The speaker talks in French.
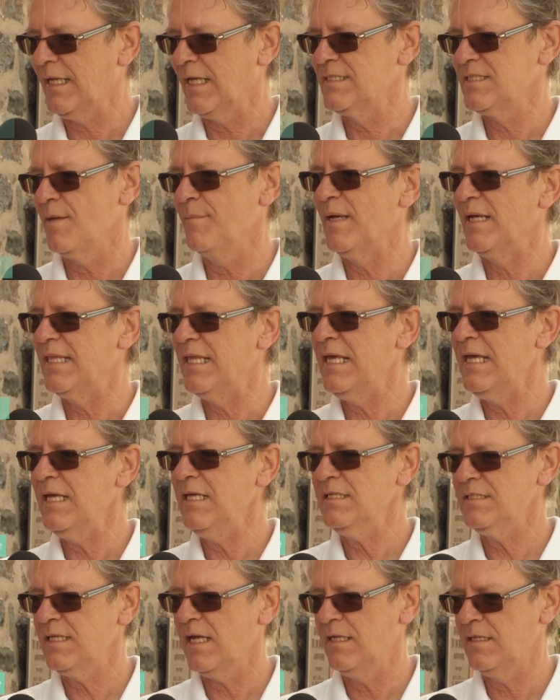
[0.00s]
13e
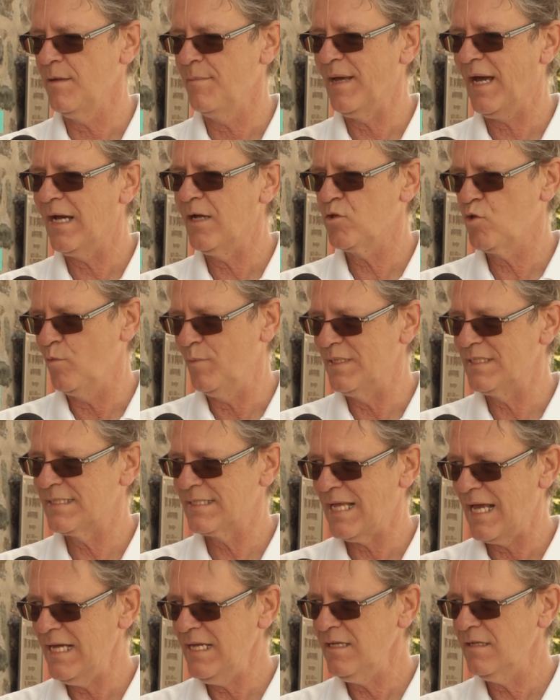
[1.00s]
année. Ça a démarré en
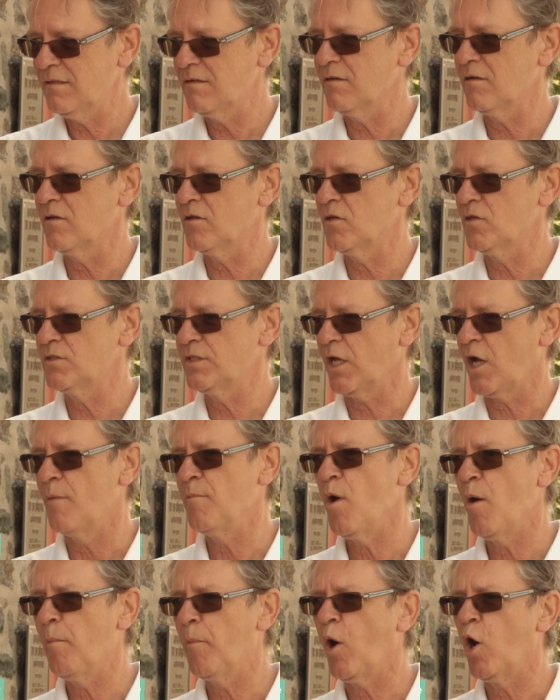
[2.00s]
2005. Euh, c'était comme
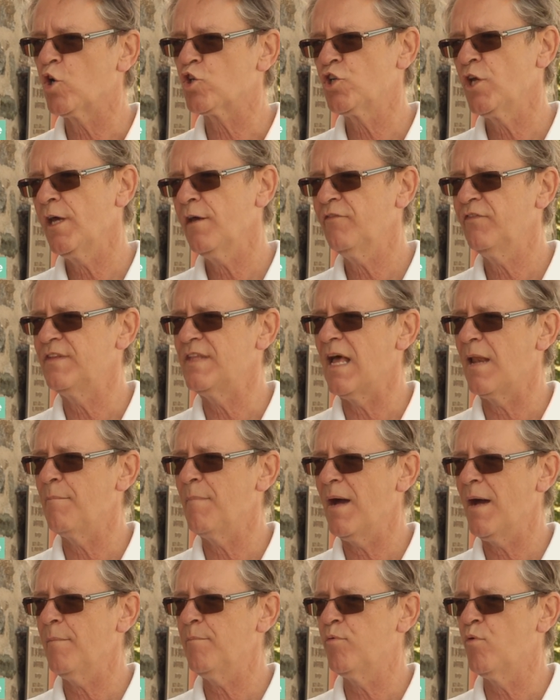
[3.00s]
un projet,
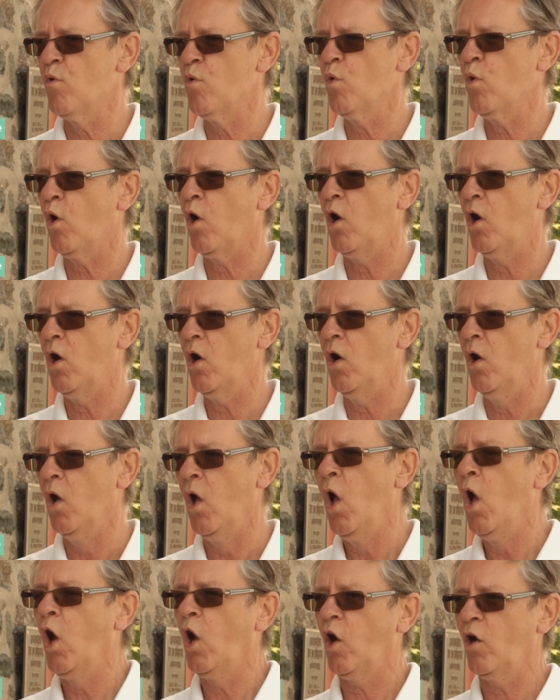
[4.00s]
finalement, pour euh,
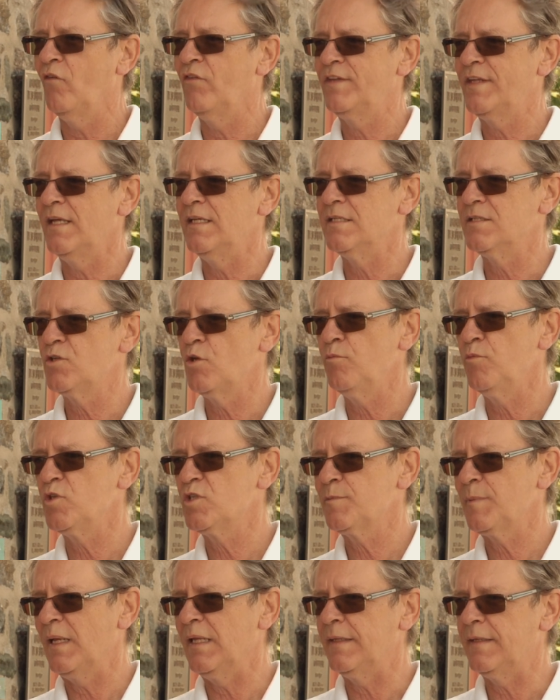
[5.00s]
revitaliser une
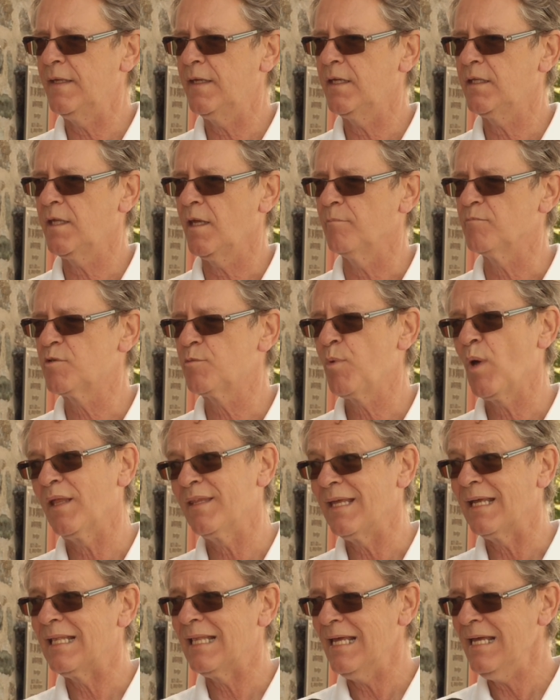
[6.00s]
municipalité qui était un petit peu en
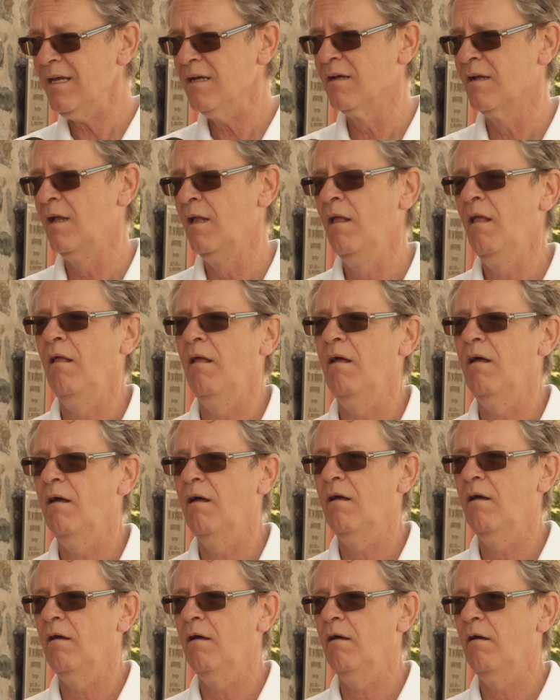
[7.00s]
déclin.
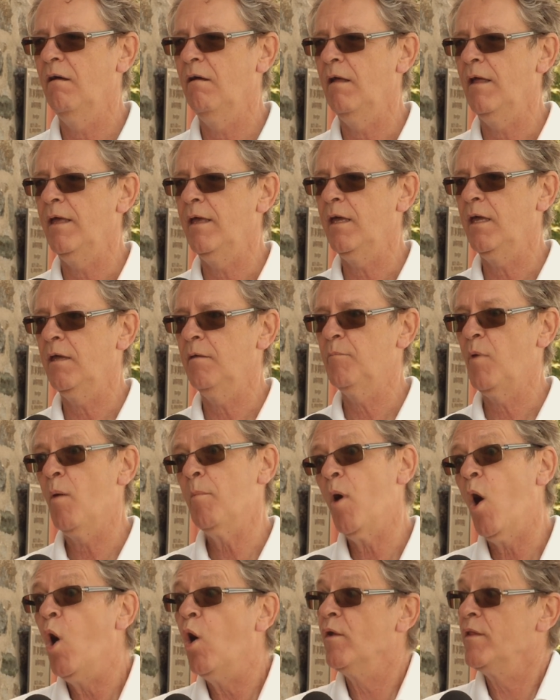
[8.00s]
et bon,
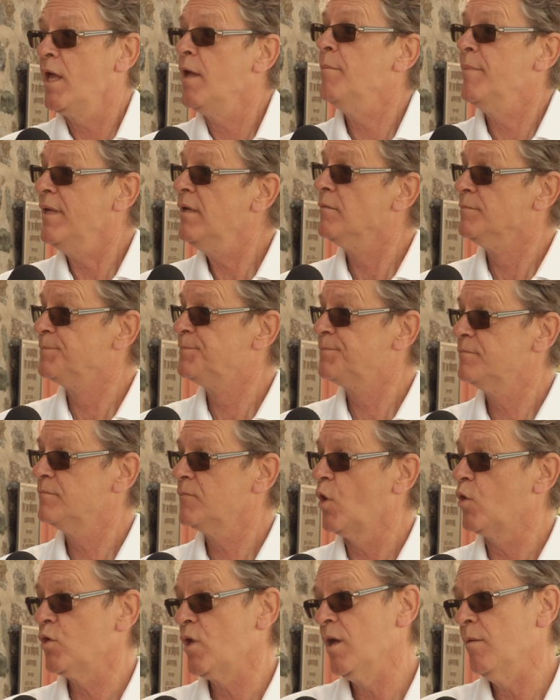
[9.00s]
bon, on a aimé.
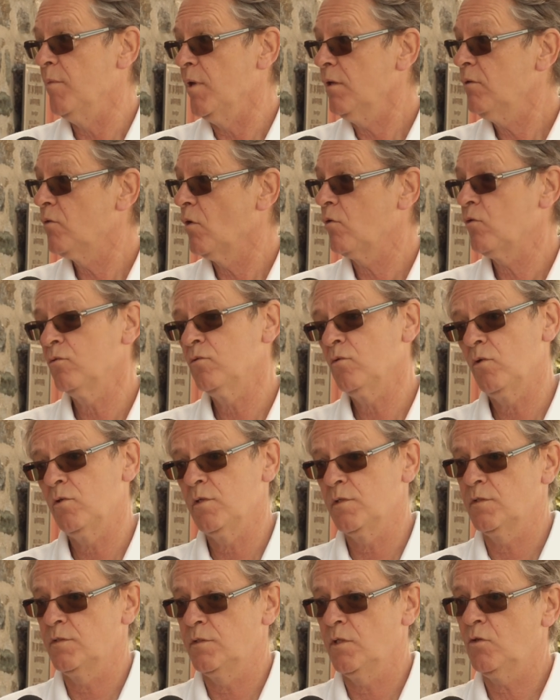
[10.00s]
On a aimé, donc on a
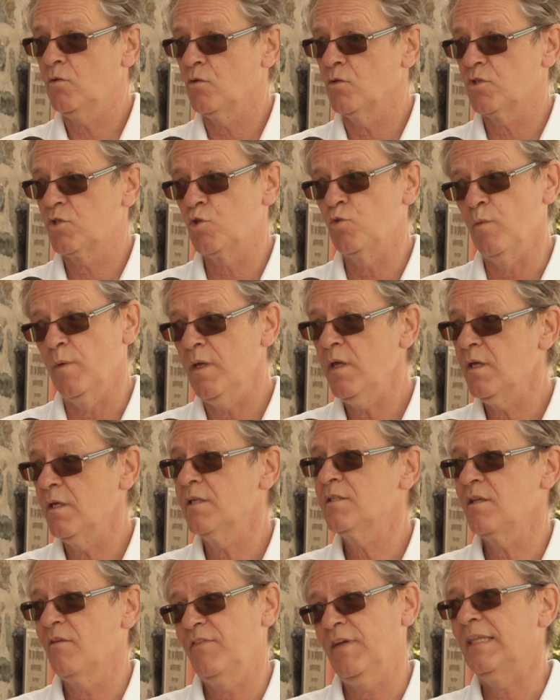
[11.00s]
décidé de continuer.
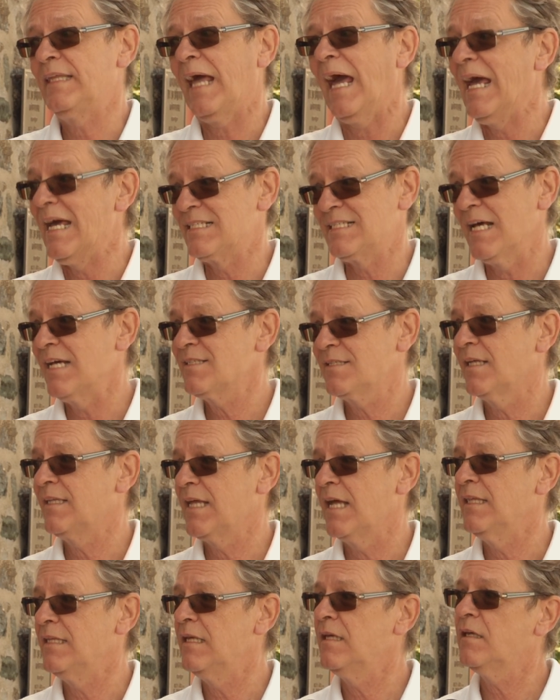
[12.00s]
Et ça fait 13 ans cette
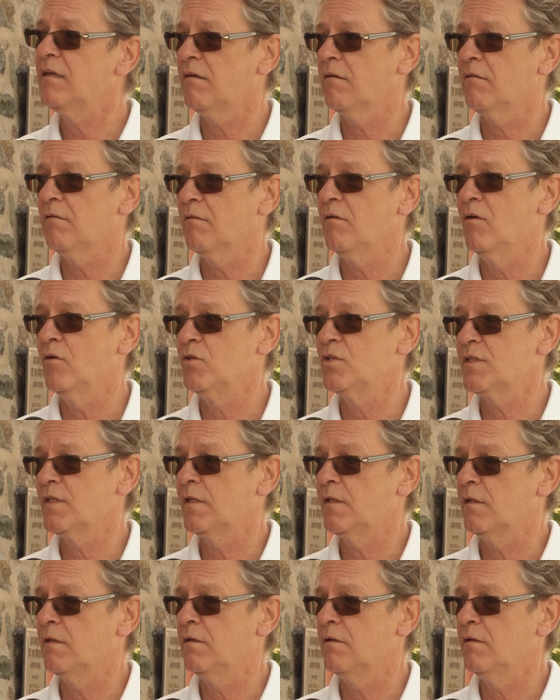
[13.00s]
année qu'on a
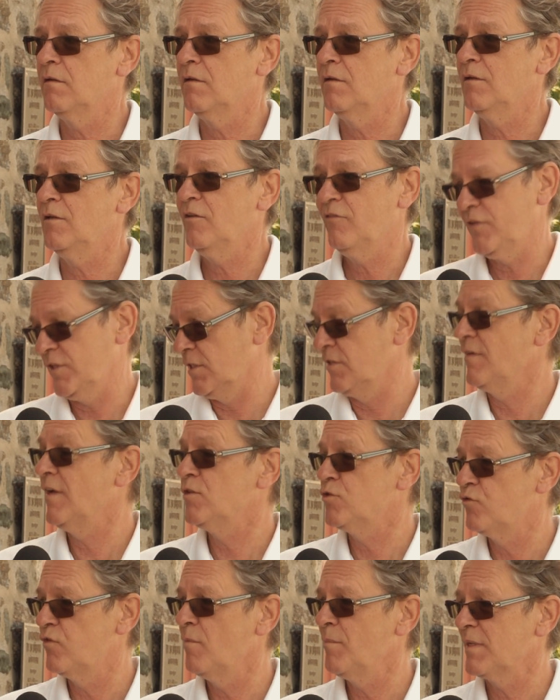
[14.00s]
le Festival
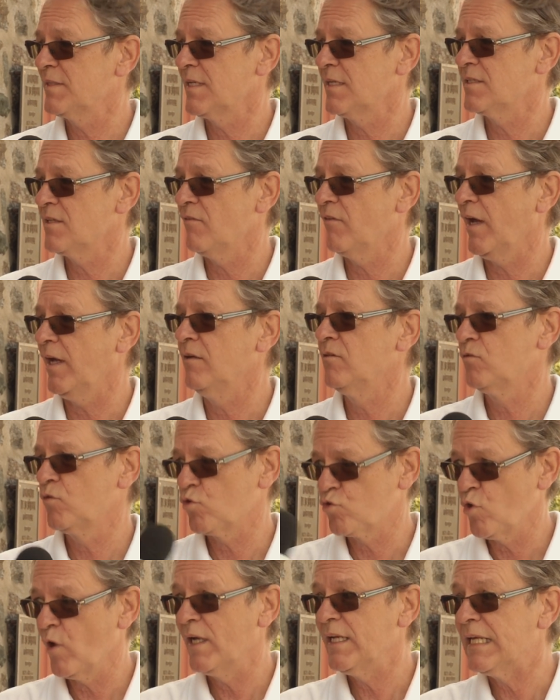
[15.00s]
du film à Saint-Séverin,
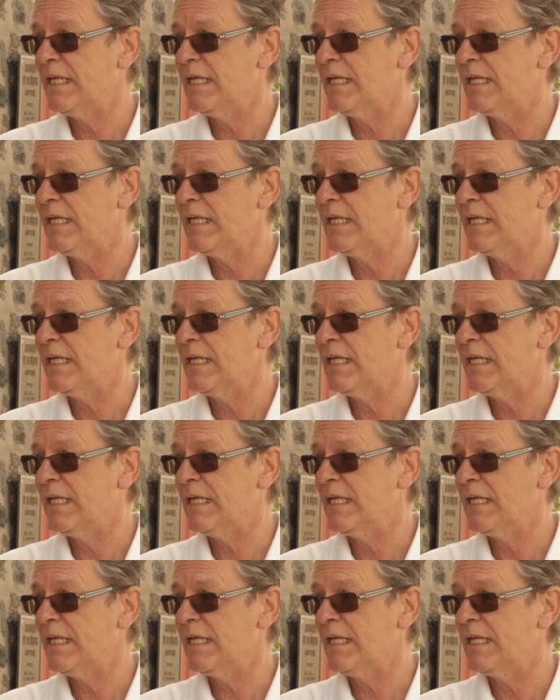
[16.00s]
toujours à